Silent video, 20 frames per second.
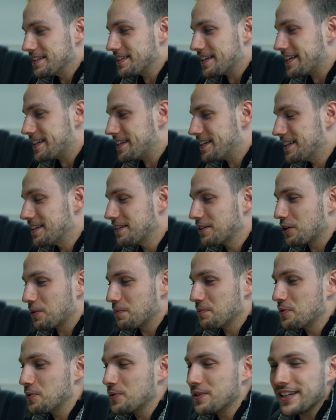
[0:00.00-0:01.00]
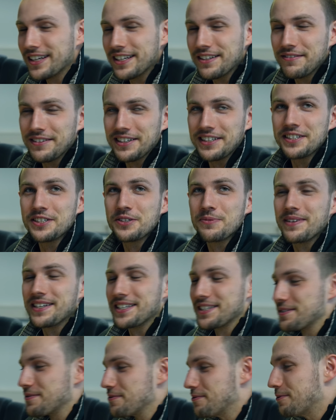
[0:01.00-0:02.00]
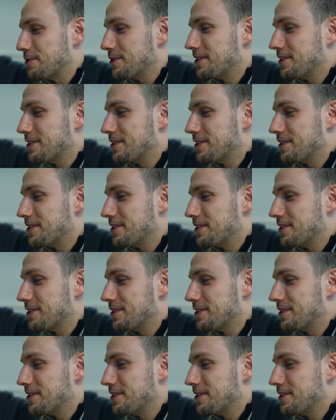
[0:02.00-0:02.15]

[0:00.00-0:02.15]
seinen Computer an die Wand schmeißen